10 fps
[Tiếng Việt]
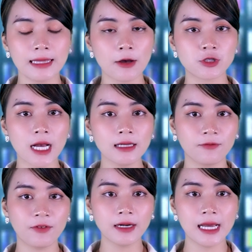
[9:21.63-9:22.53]
Theo sát
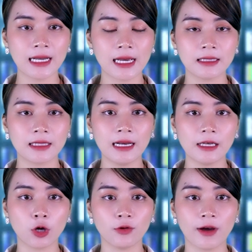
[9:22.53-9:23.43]
những vấn đề này, tỷ
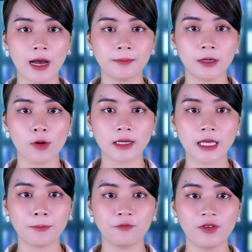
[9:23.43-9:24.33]
lệ tội phạm được quan
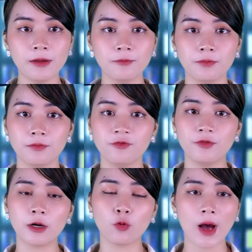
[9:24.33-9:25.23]
tâm với
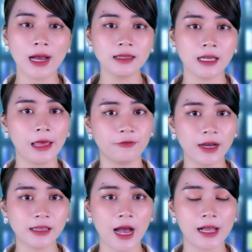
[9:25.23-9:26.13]
vượt quá tỷ lệ
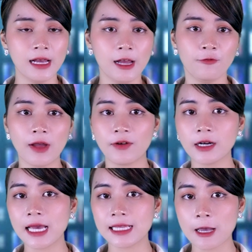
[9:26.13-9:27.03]
phá thai về
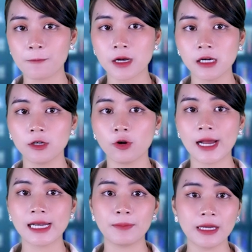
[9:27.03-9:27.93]
vấn đề nhập cư
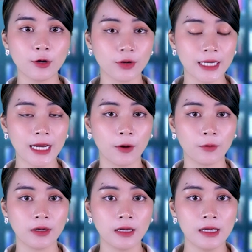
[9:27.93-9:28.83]
hay là biến đổi khí
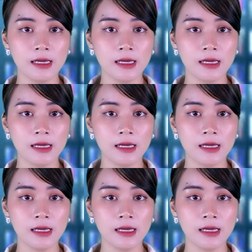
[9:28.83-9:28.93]
hậu.